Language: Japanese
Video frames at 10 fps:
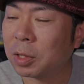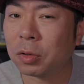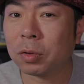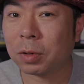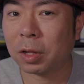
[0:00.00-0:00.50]
まあ、
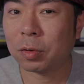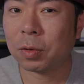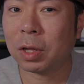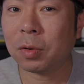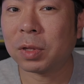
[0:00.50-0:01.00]
ちょっとね、そ
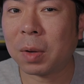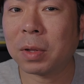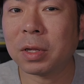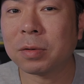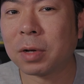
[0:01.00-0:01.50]
の辺の差
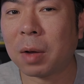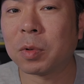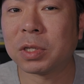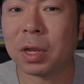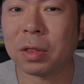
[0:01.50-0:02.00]
は出るか
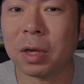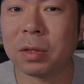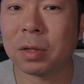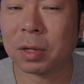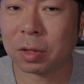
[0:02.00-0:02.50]
もしれない
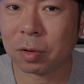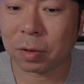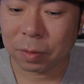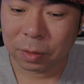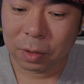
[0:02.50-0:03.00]
んですけ
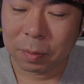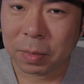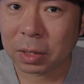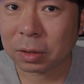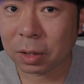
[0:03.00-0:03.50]
ど、
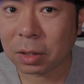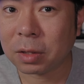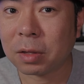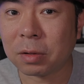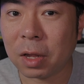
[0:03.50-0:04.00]
まあ、た
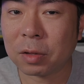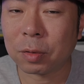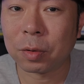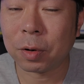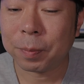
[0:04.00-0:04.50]
だですね、
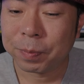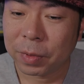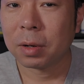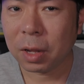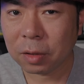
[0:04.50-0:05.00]
その、
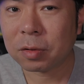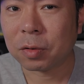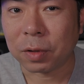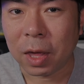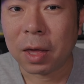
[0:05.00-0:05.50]

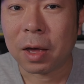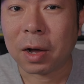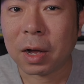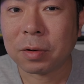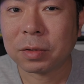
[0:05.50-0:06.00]
レンズのね、
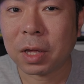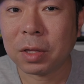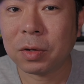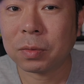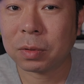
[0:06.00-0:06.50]
明るさ
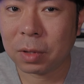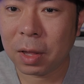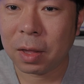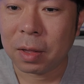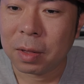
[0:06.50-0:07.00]
によっ
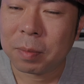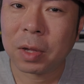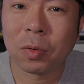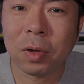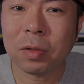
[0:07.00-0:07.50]
て、
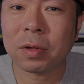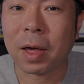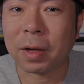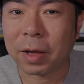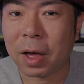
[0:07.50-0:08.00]
まあ、ノイズ
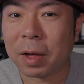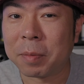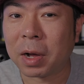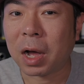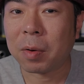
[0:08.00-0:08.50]
感が、
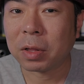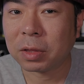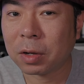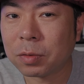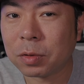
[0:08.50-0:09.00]
まあ、変
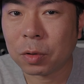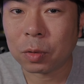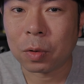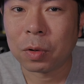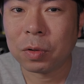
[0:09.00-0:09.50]
わってくるよ
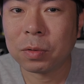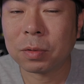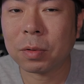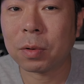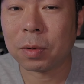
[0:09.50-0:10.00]
とい
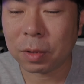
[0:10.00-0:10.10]
うところ